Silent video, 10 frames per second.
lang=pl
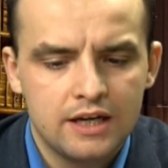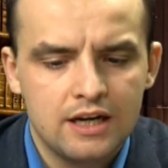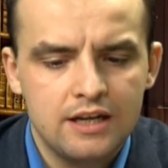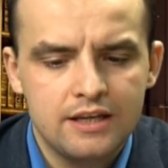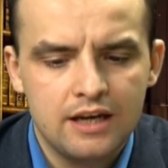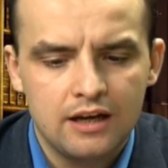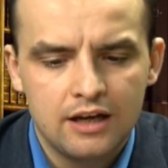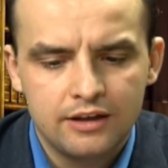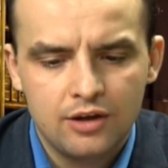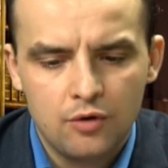religia
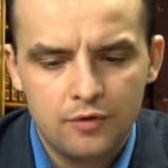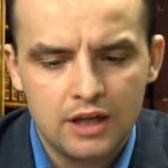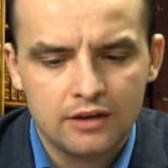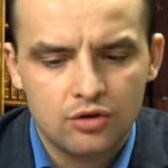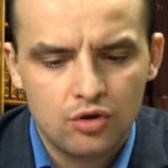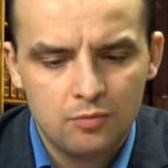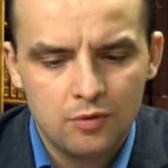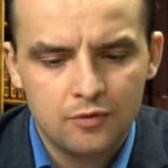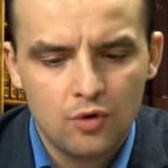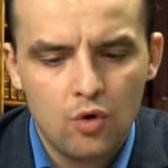
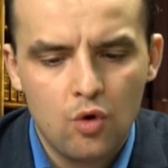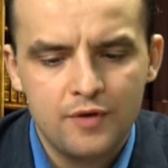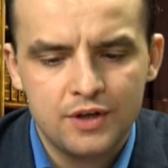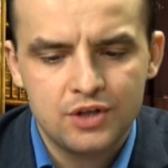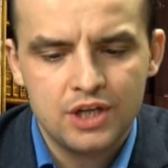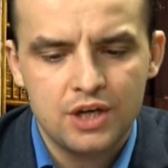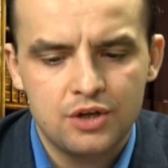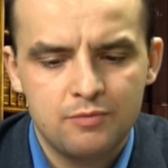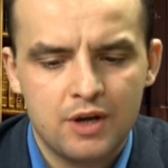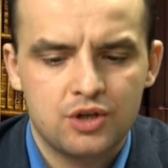teofilantropów, uwięzienie
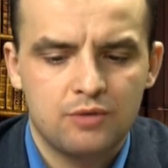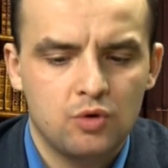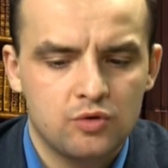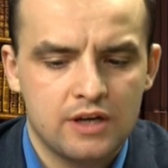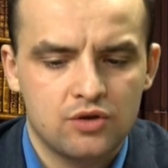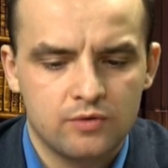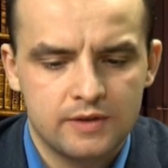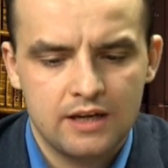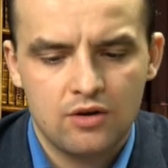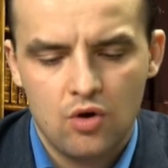i śmierć Piusa VI,